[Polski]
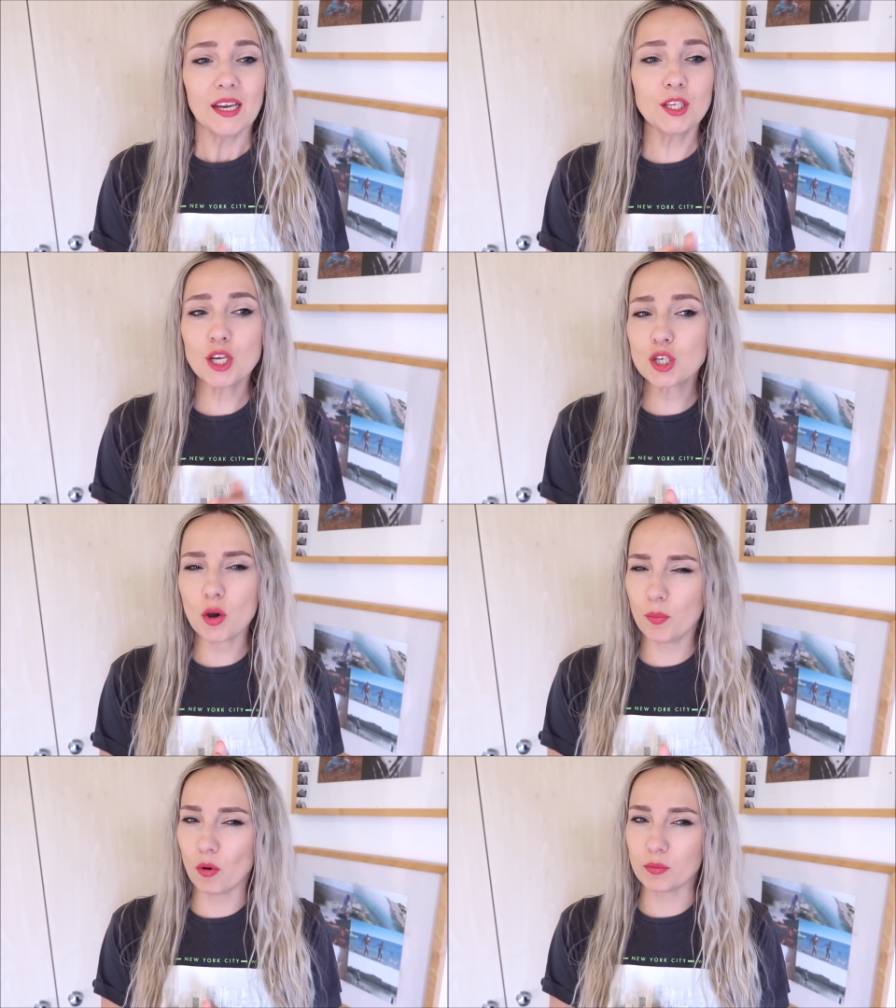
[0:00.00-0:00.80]
I
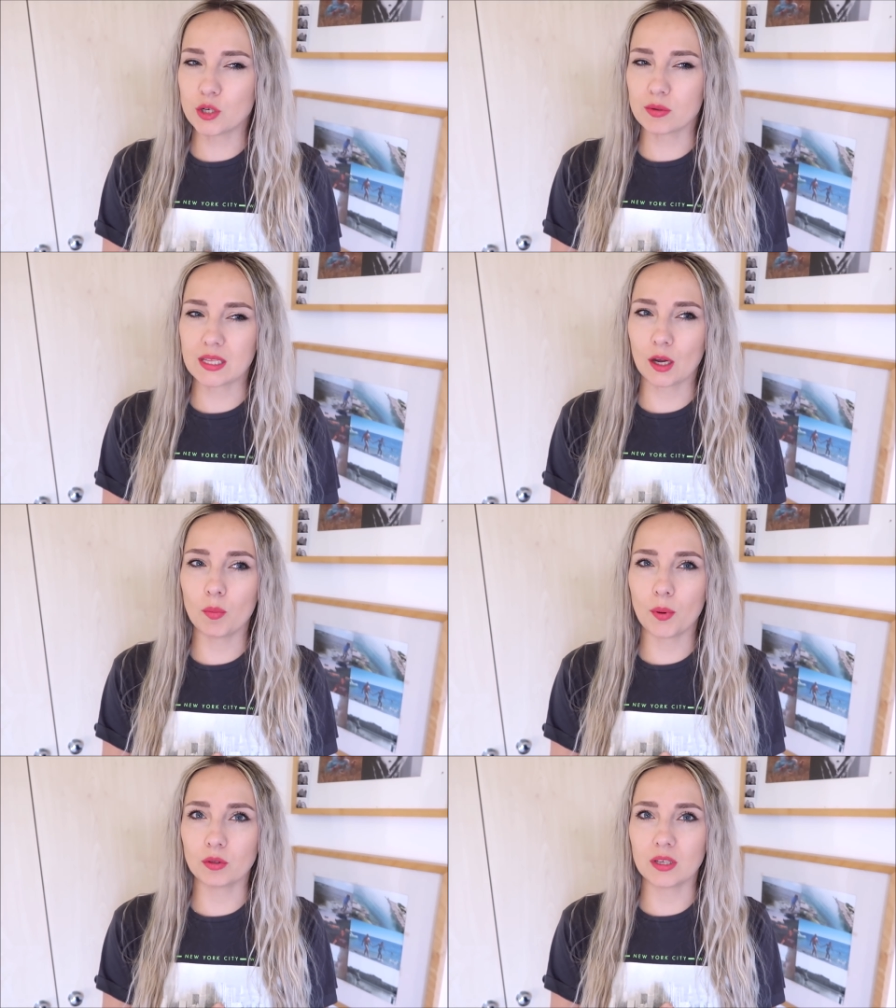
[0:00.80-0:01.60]
ciężko było mi się z
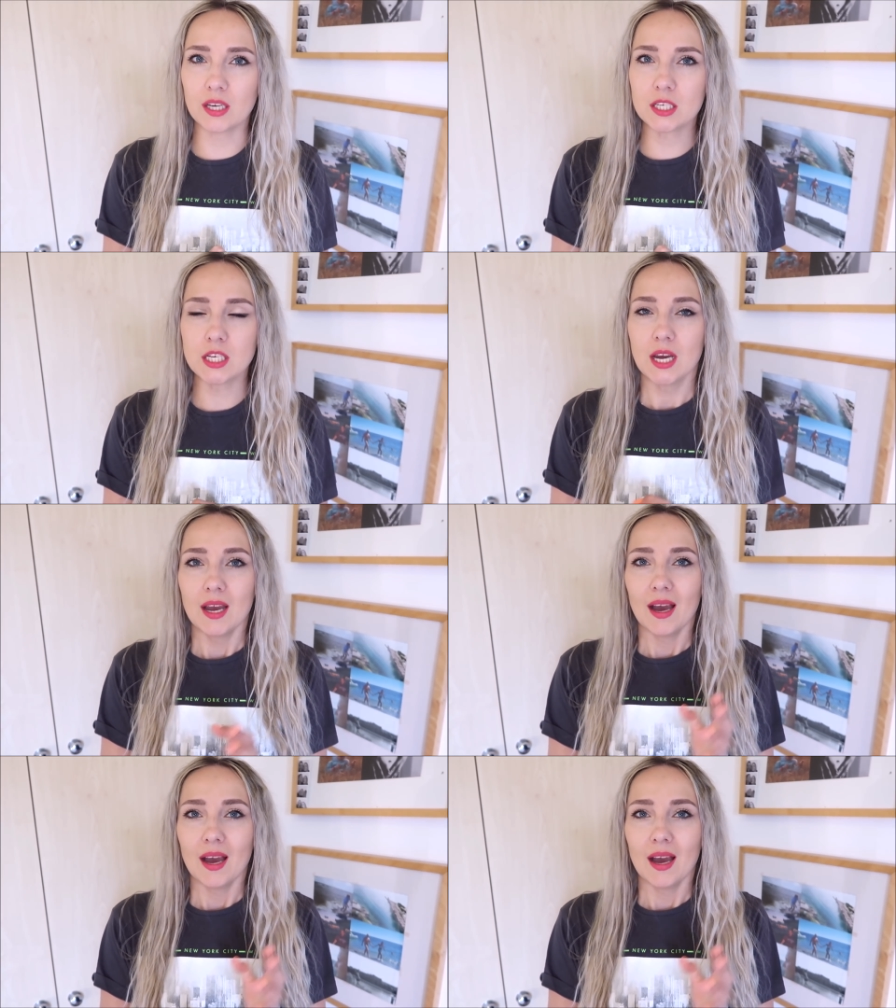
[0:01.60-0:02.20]
tego podnieść,